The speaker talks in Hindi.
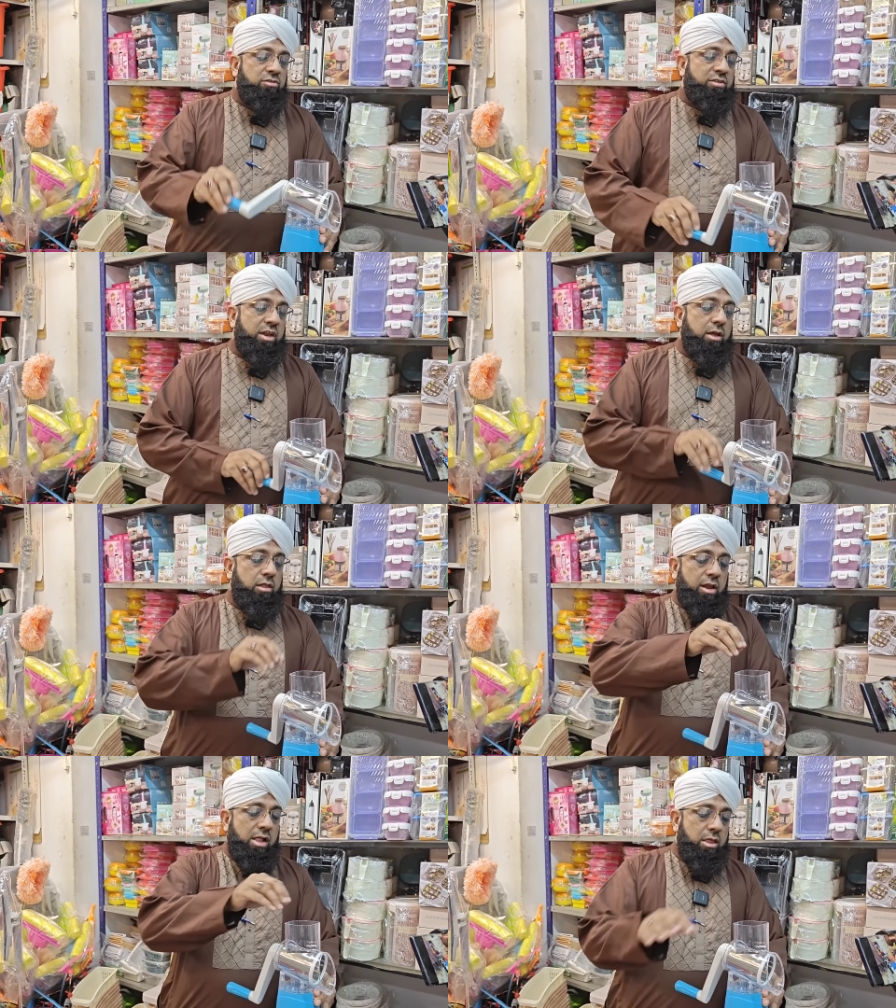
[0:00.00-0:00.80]
इस तरीके
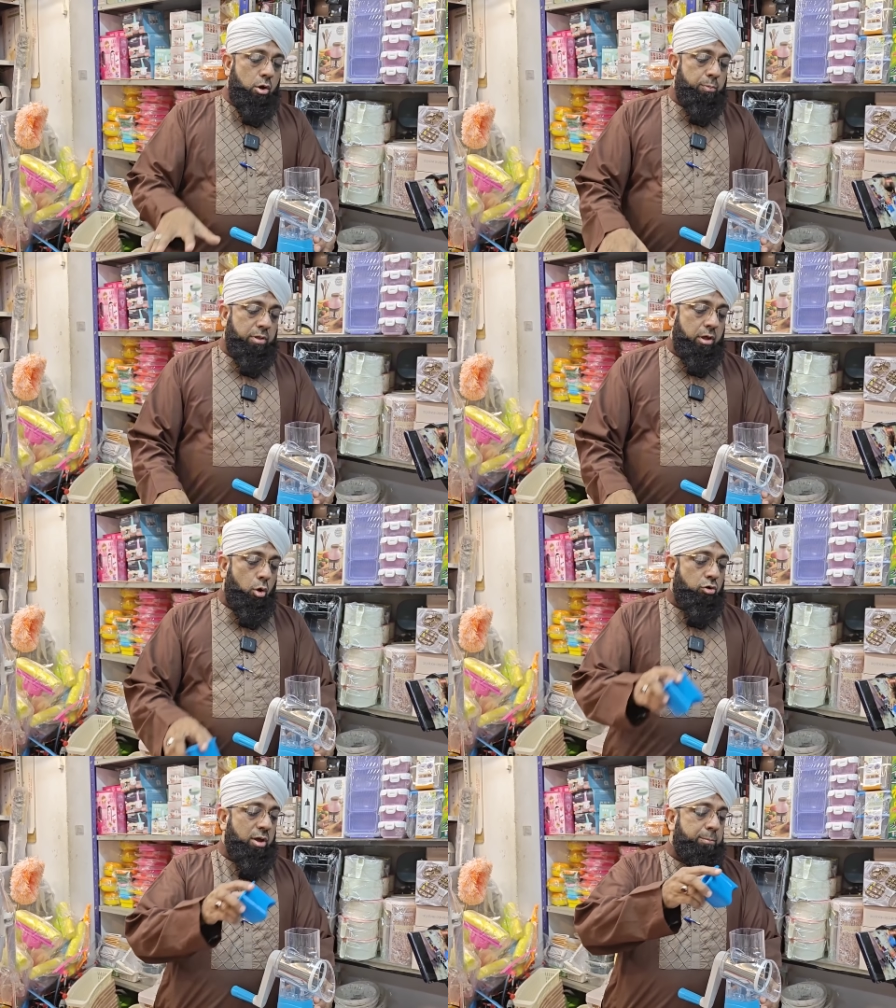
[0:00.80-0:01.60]
से डालते रहे ऊपर से
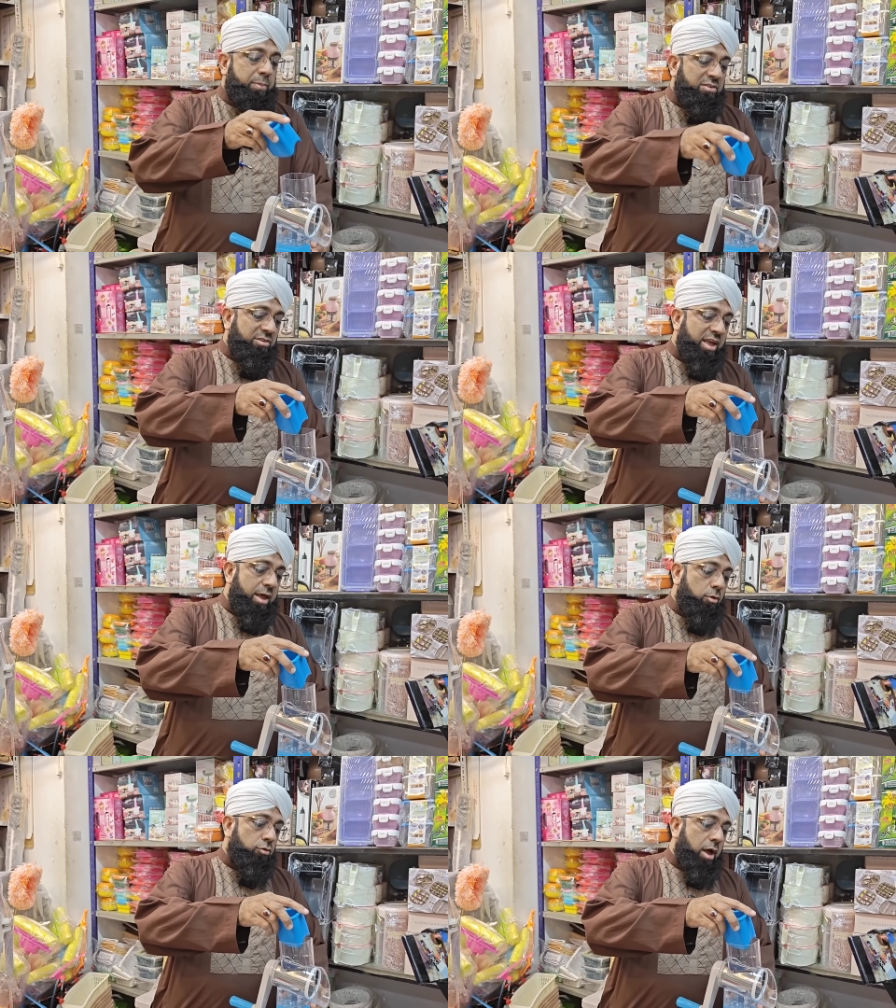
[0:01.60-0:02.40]
और जब बच
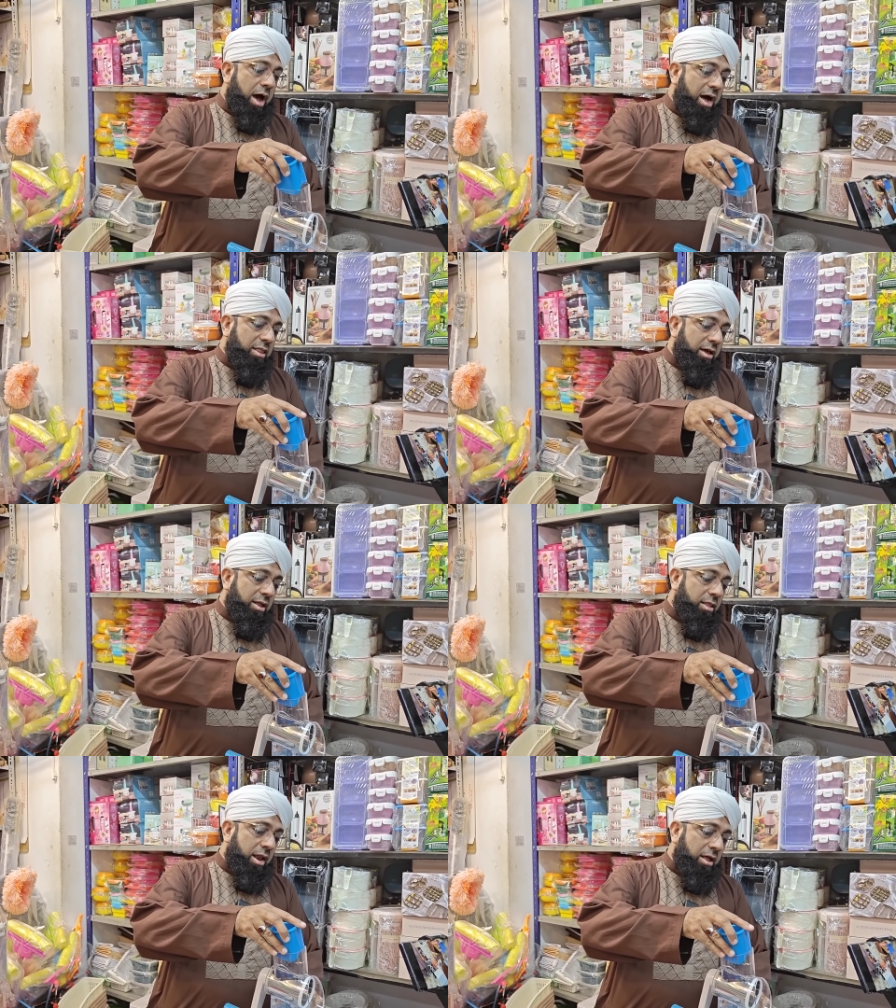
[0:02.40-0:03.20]
जाए हाथ
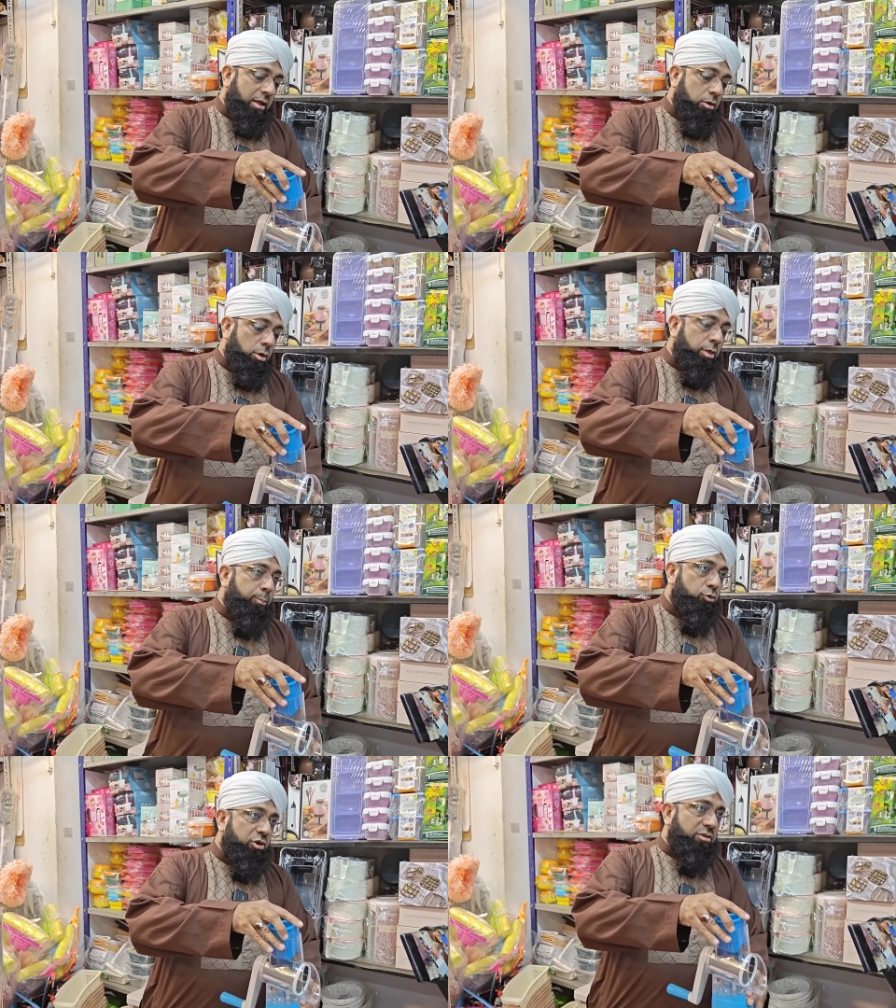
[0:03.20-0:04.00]
अगर अंदर ना जाता इसे
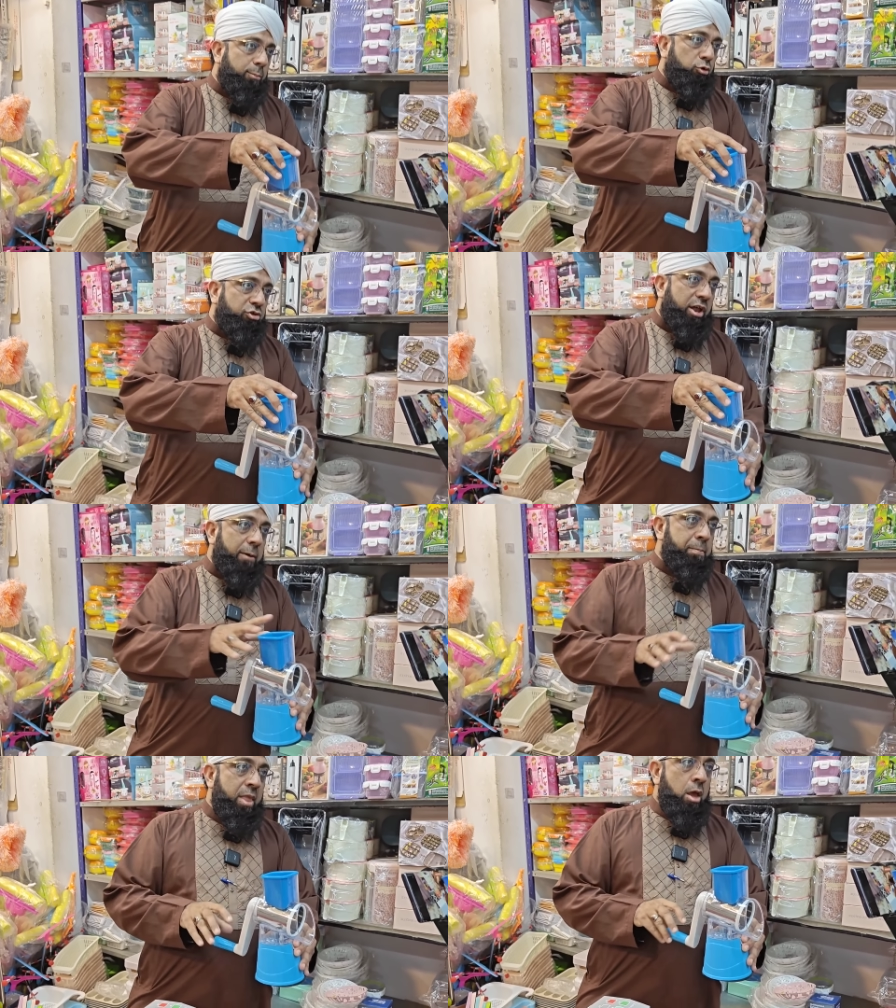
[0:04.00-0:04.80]
पुशर से पुश करें